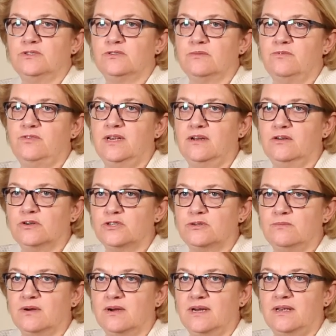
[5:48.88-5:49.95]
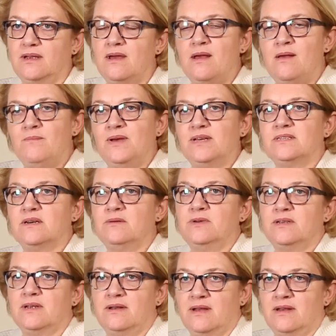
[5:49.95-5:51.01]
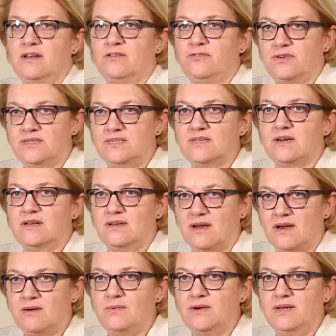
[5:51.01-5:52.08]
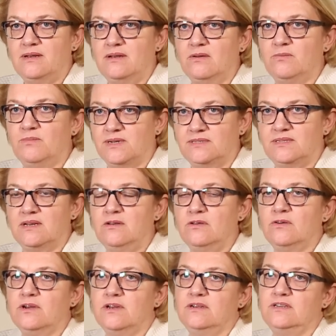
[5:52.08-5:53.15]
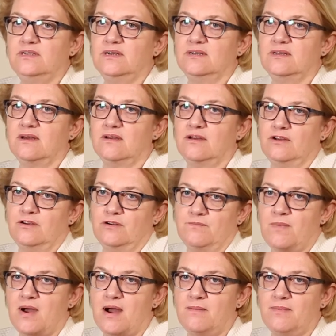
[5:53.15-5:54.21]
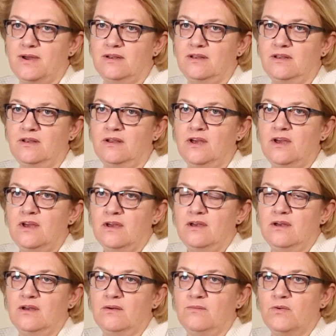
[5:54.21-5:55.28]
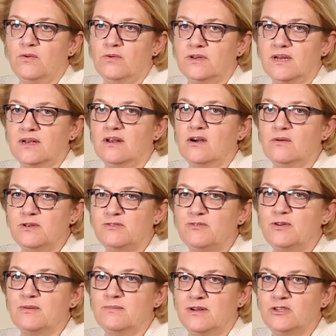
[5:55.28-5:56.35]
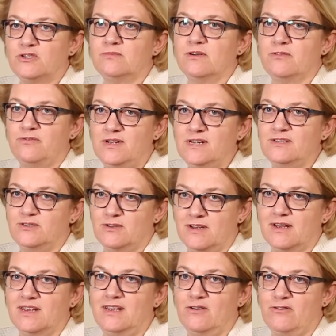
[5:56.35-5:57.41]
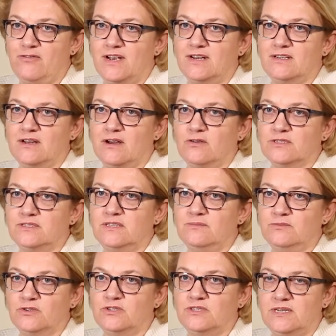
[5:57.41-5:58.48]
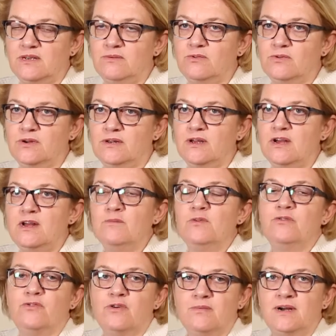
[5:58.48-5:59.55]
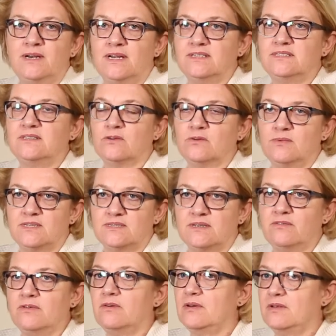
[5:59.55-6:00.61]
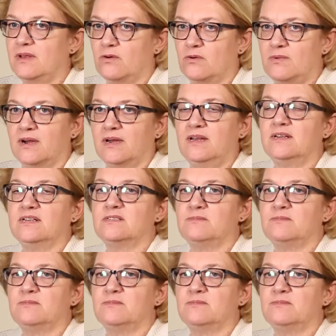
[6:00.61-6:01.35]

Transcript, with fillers: bis zum pflegerischen Bereich besser miteinander verzahnt arbeiten und patientenorientiert ähm, arbeiten. Ähm, und dann, glaube ich, würde man schon mal viel Synergieeffekte aus dem System holen, bevor man jetzt darüber, äh, darüber redet,